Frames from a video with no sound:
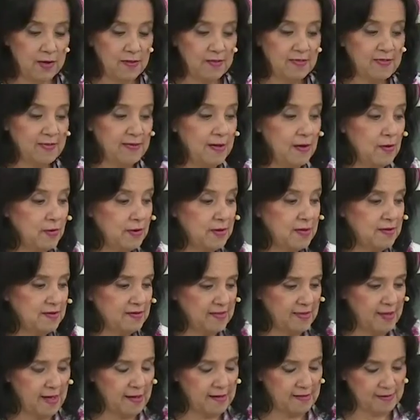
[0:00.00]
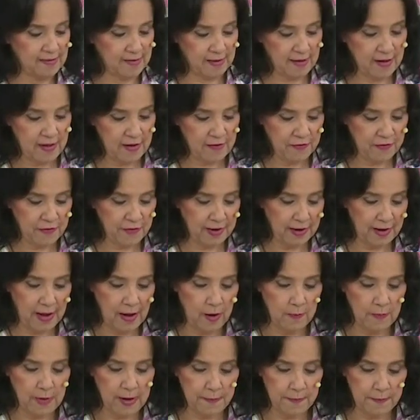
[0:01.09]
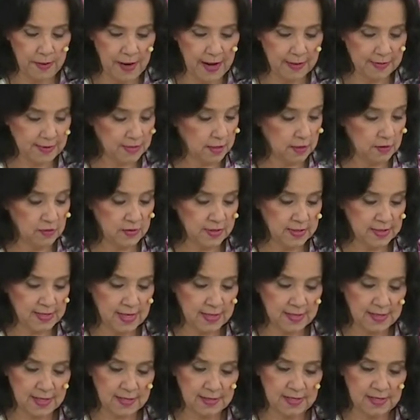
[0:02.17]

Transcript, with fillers: Se eu quisesse refilar uma parte, que eu não ah, quisesse só